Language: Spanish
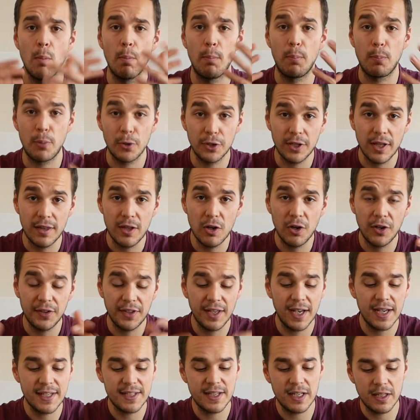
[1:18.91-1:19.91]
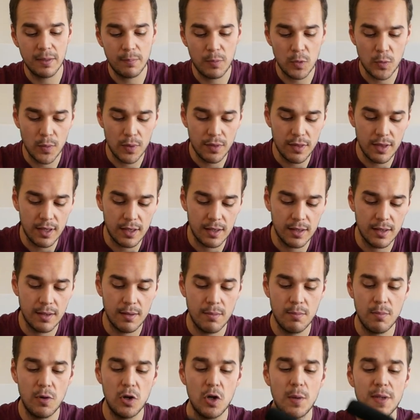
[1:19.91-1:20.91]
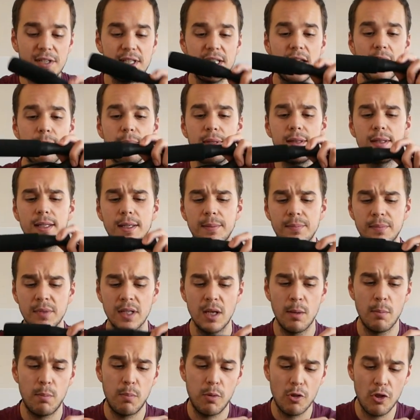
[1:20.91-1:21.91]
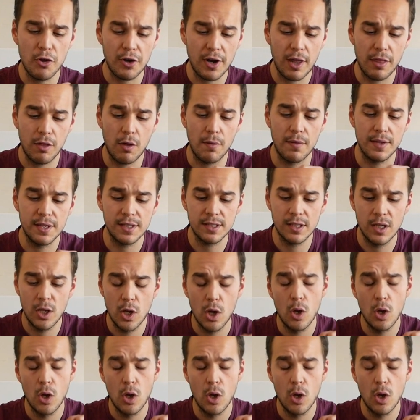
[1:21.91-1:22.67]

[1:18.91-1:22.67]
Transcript: ¿Por qué digo que tenga que ser de PVC? Bueno, básicamente por dos razones.